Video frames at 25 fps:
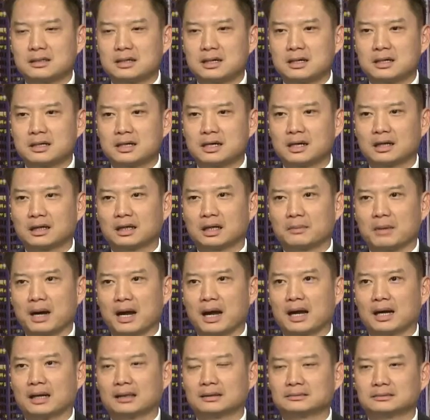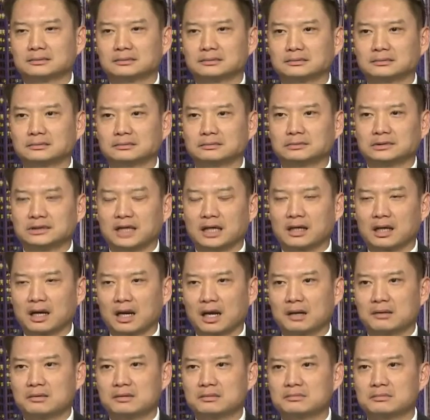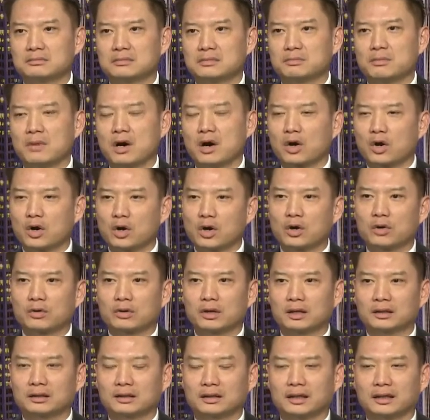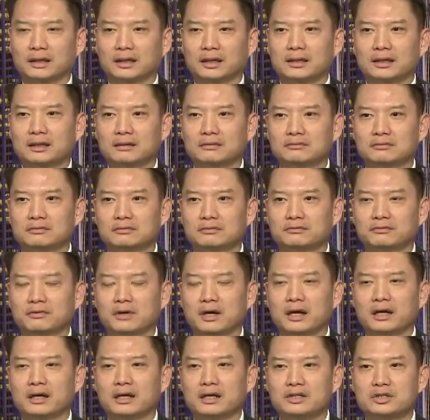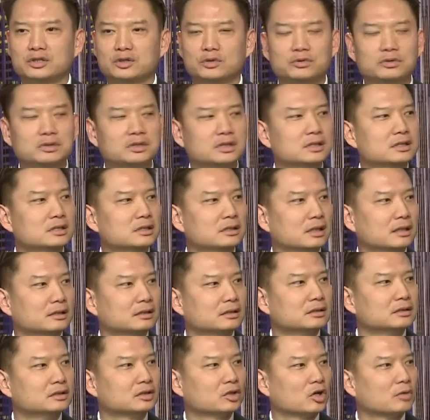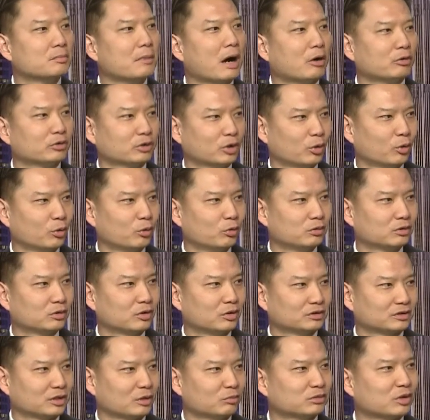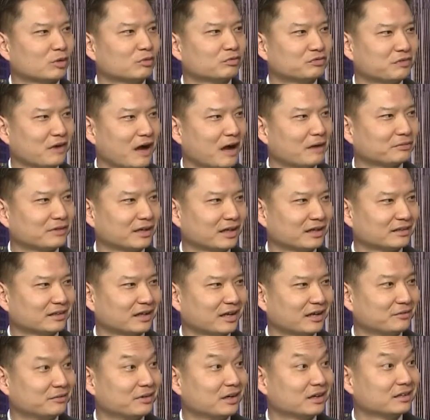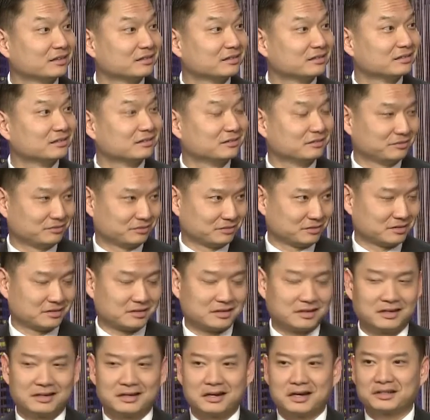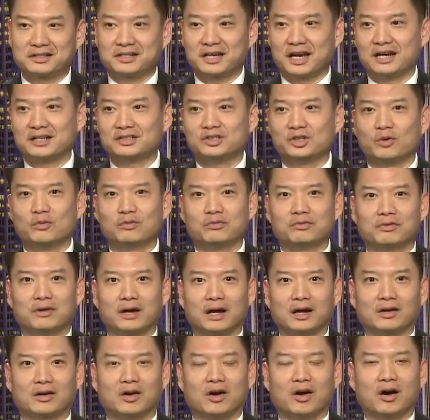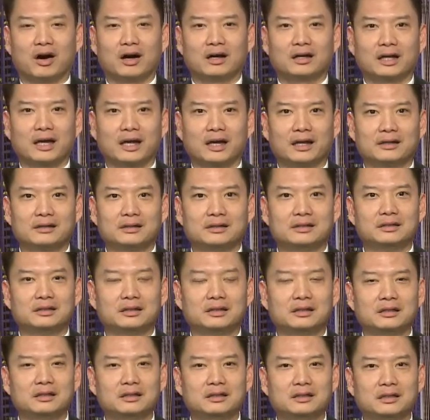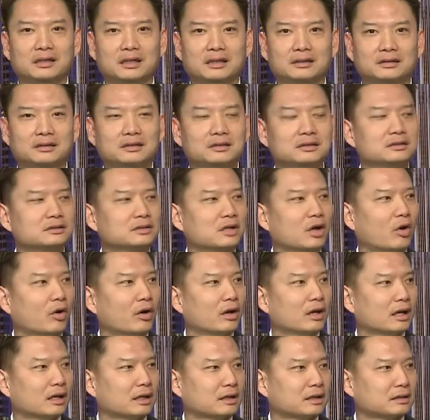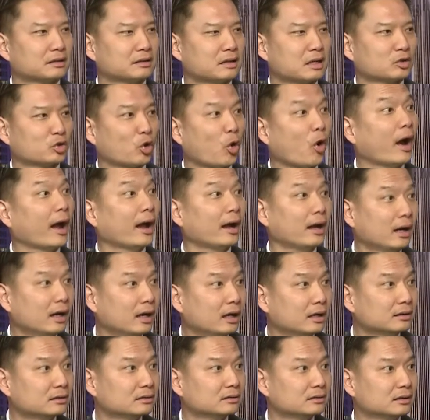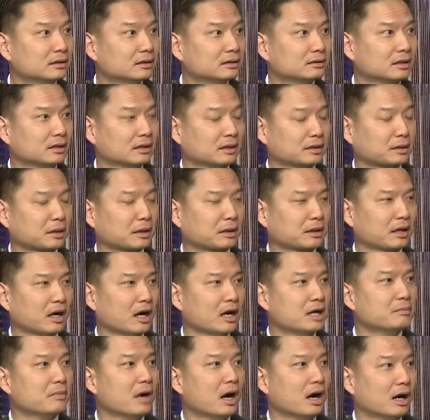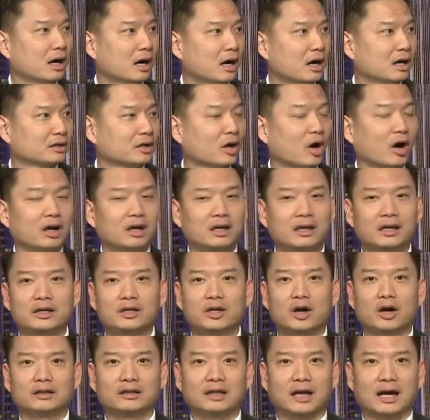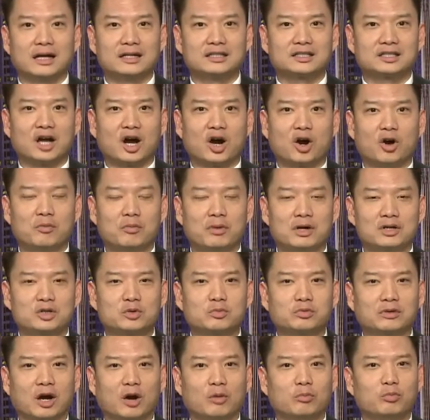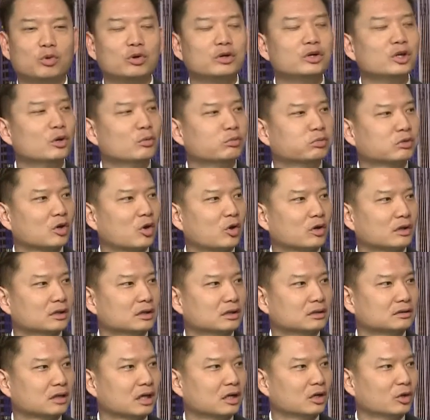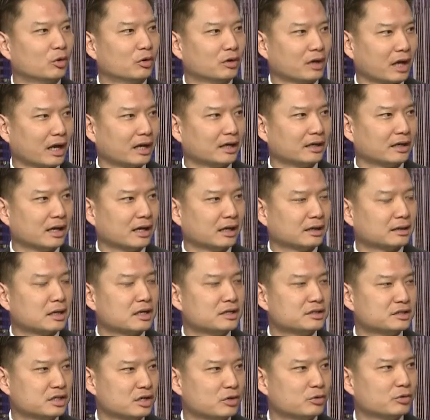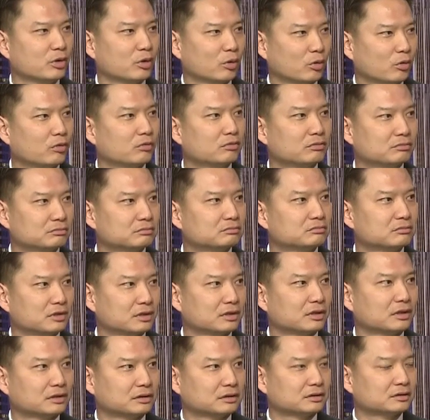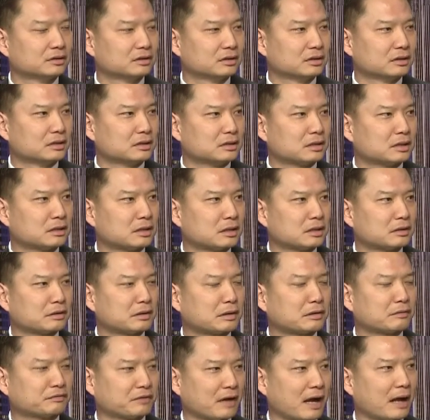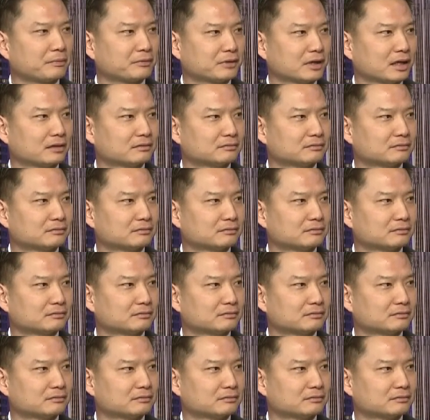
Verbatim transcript: đức là bà angela merkel đó thì cái với cái chủ trương là tương đối bảo thủ còn tổng thống pháp thì anh thấy với trẻ trung trẻ trung và có cái đường hướng là tương đối là thoáng hơn tức là cởi mở hơn đó yeah. Dạ. là lý do tại sao mà trung cộng muốn dùng con đường tơ lụa này để chiêu dụ uh, vậy là ờ, trẻ Pháp thôi anh.